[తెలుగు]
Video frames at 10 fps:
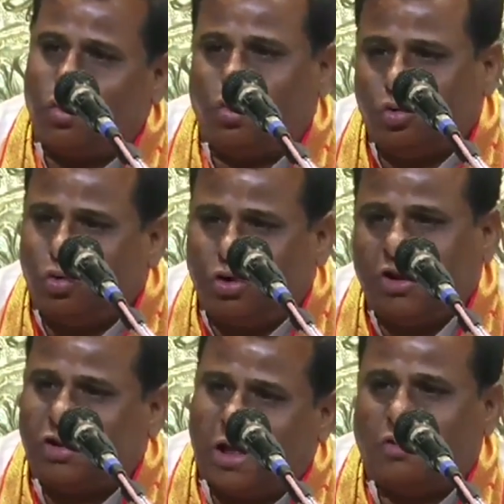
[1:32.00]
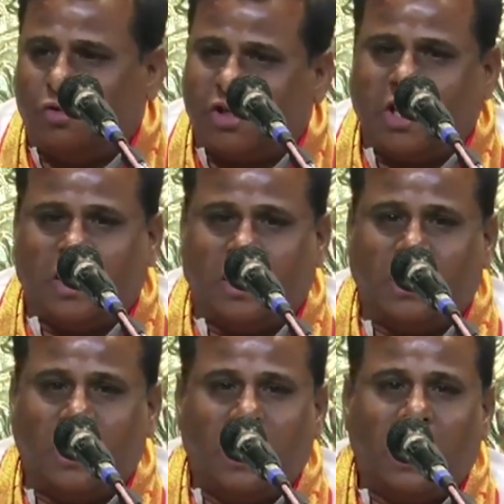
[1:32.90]
గుర్తు గుర్తిస్తారు విషయాన్ని
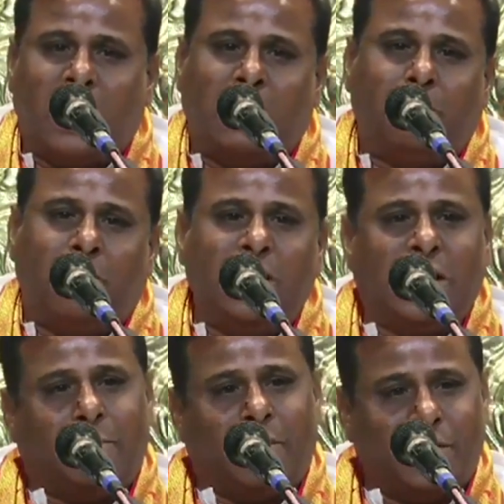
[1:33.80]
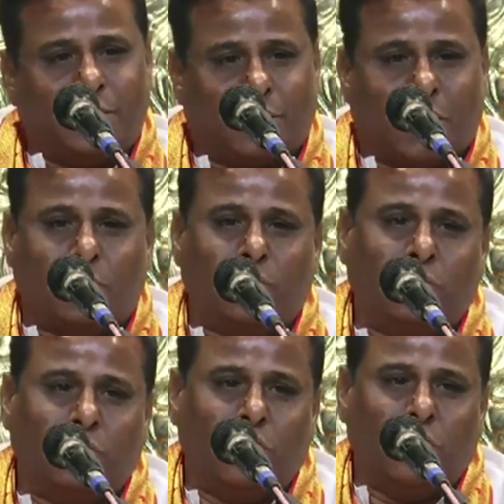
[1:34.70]
ఆ అమ్మాయి అమాయకురాలు
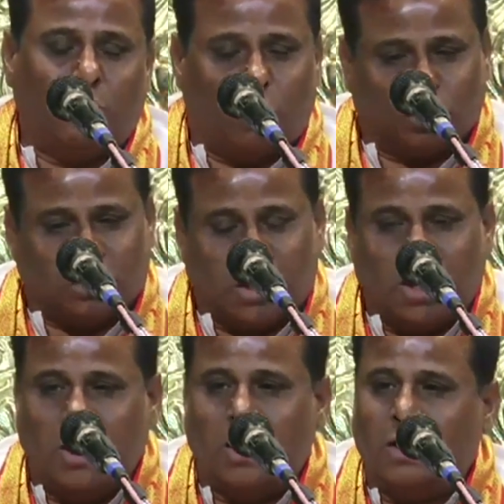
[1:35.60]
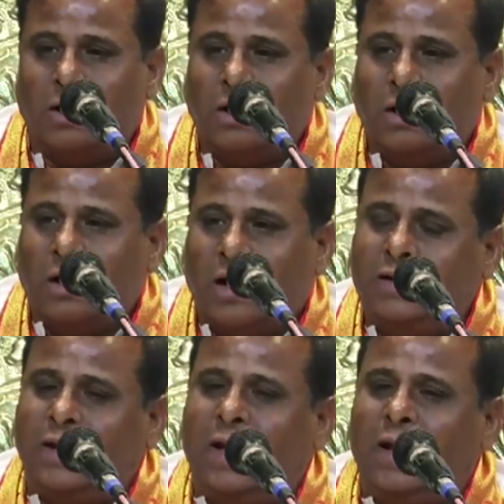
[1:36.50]
ముగ్ధ
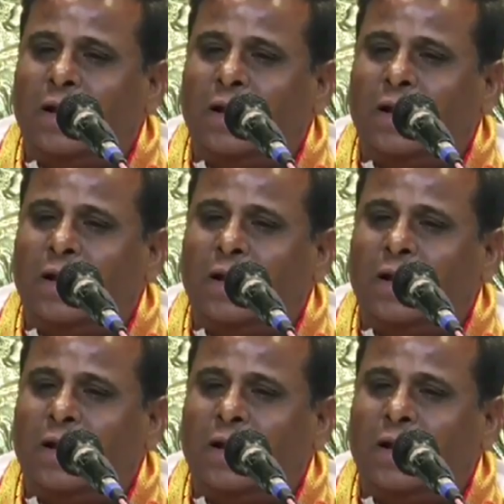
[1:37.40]
అయితే